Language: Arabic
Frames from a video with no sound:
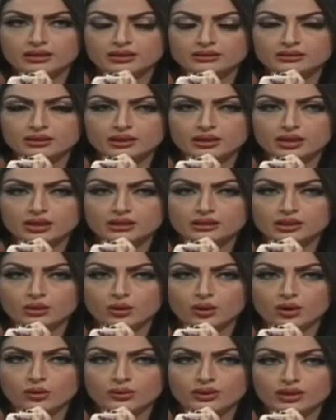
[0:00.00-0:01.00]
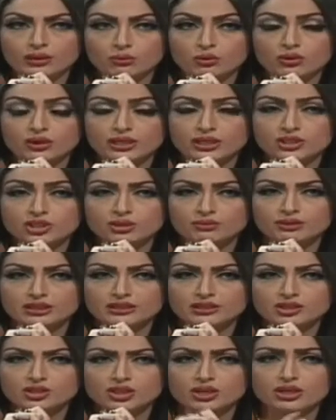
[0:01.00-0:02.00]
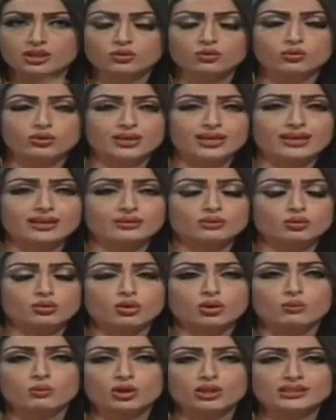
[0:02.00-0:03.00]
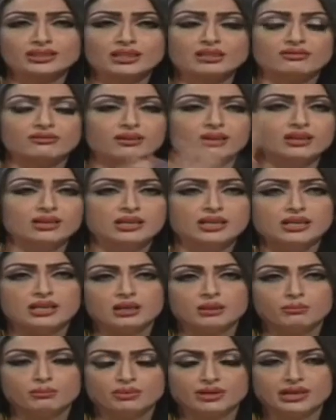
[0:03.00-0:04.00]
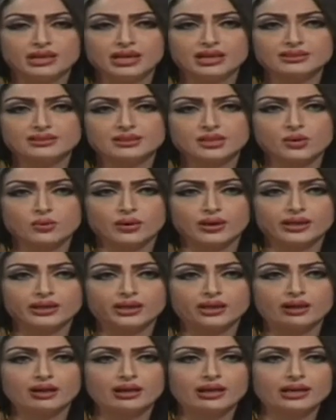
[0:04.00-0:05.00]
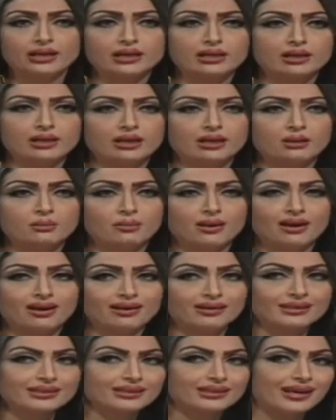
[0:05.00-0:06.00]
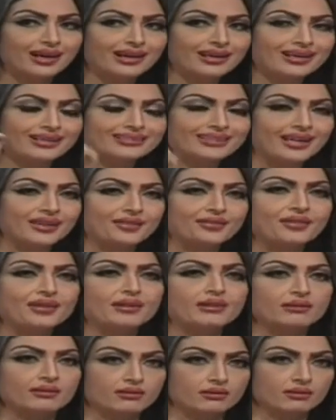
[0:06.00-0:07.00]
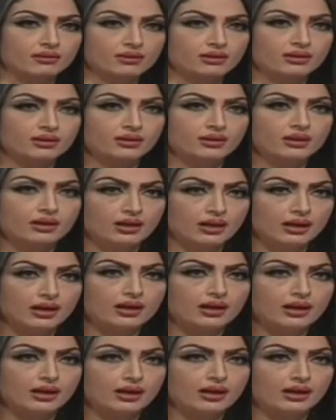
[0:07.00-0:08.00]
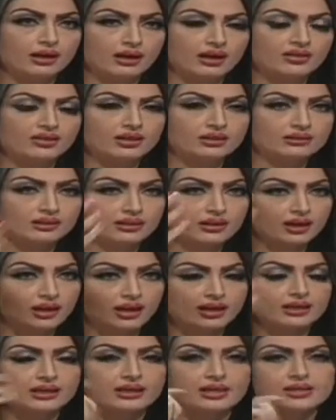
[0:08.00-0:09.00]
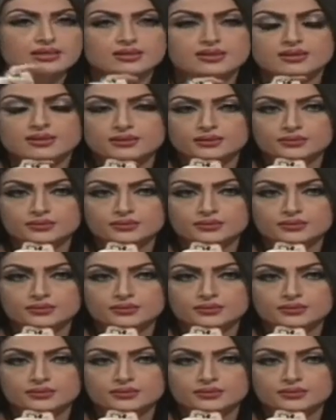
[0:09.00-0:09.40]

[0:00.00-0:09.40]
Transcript: الطريقه التوعويه ممكن يجيب نتيجه لان هناك طرق مختلفه بالتوعيه لكن الباقي على تاثير آه آه هذه الطريقه على الناس